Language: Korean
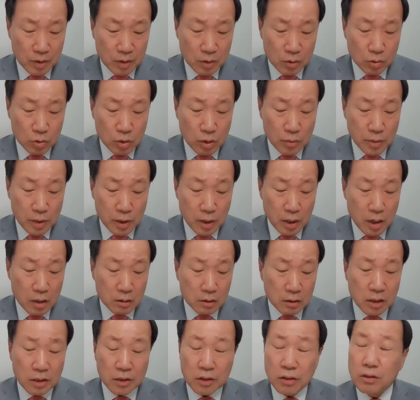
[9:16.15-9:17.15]
그 다음에
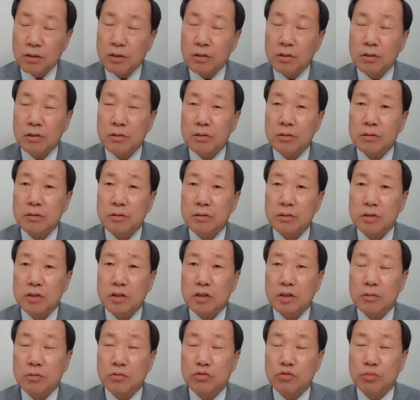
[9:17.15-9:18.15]
하태경
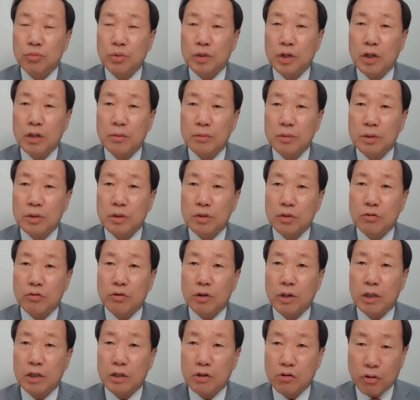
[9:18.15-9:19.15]
지금 국민의힘
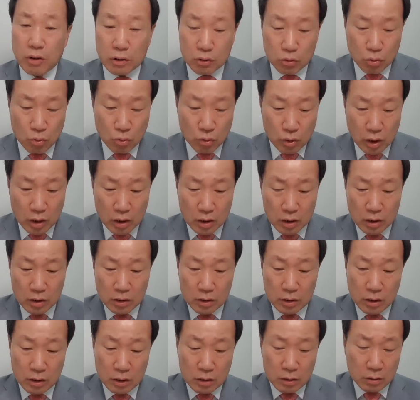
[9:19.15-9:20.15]
의원과의 일화도 공개를
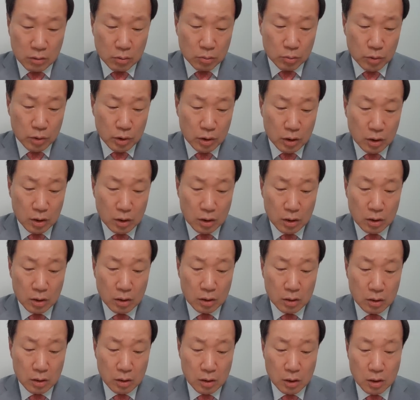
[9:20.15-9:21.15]
했는데 이런 겁니다.
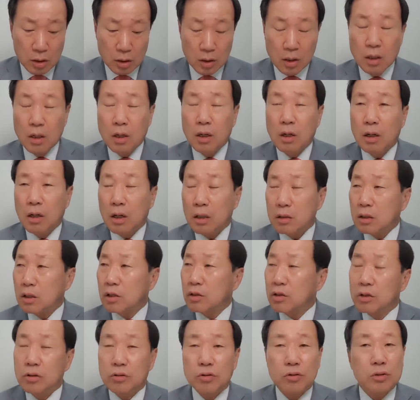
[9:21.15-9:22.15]

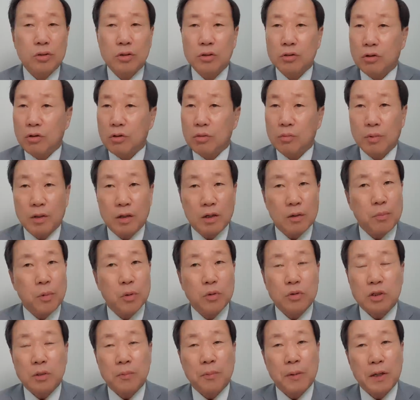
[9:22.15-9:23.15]
하태경 의원이 얼마나
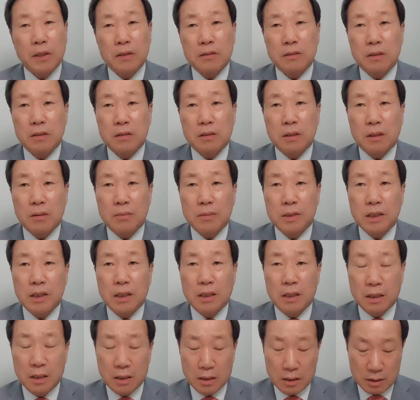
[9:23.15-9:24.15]
복잡하게 산
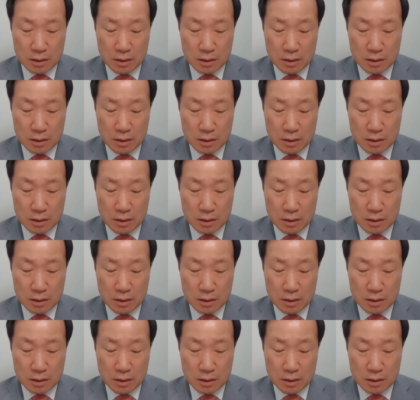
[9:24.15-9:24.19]
사람이냐.